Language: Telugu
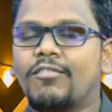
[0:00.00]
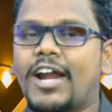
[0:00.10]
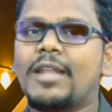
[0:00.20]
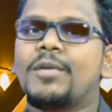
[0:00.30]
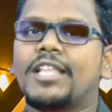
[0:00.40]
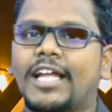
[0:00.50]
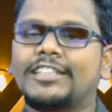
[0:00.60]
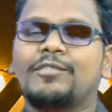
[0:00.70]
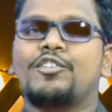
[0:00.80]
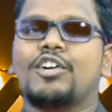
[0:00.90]
వాళ్ళ మీదే
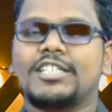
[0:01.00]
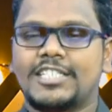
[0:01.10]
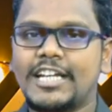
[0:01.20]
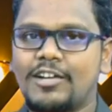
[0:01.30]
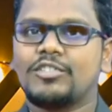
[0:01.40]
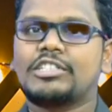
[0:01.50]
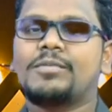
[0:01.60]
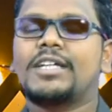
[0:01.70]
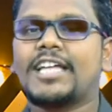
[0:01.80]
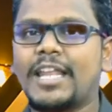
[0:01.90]
అంత ఫోకస్ చేయడం
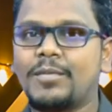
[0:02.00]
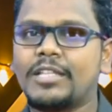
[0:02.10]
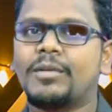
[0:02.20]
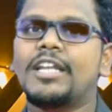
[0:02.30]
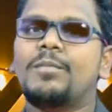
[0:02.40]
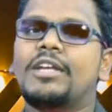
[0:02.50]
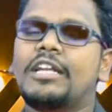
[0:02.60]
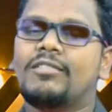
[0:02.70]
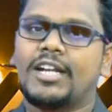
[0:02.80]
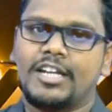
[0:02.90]
అవసరమా దాని మీద మళ్ళీ
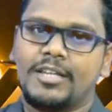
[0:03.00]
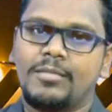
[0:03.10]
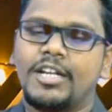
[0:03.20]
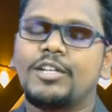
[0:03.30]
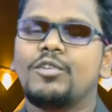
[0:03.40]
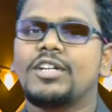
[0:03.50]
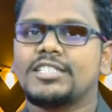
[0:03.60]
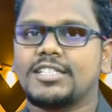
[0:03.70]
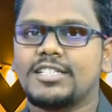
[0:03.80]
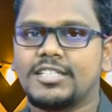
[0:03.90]
మిగిలిన వాళ్ళ డిబేట్లు
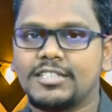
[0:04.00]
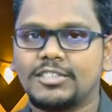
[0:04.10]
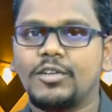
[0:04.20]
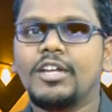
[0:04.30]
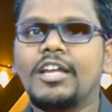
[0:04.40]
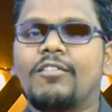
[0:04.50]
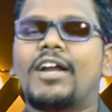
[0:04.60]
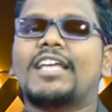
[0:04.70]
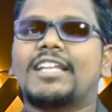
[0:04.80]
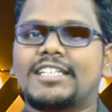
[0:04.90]
డిస్కషన్స్
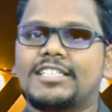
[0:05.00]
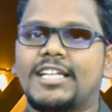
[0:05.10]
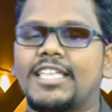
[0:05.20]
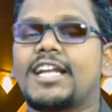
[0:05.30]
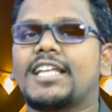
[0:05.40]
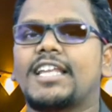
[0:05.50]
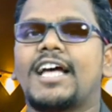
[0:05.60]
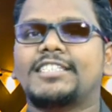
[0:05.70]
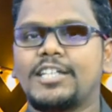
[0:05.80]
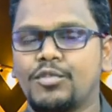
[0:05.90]
వాళ్ళకి నచ్చట్లేదు అక్కడికి
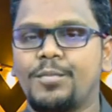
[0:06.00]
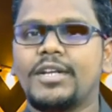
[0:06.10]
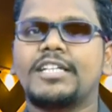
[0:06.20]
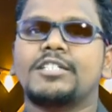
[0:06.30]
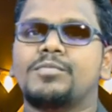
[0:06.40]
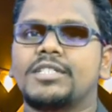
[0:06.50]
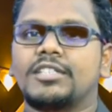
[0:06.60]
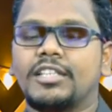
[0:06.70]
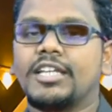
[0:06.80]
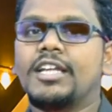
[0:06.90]
లాస్ట్ ఓపెన్గా
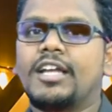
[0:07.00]
చెప్పేసింది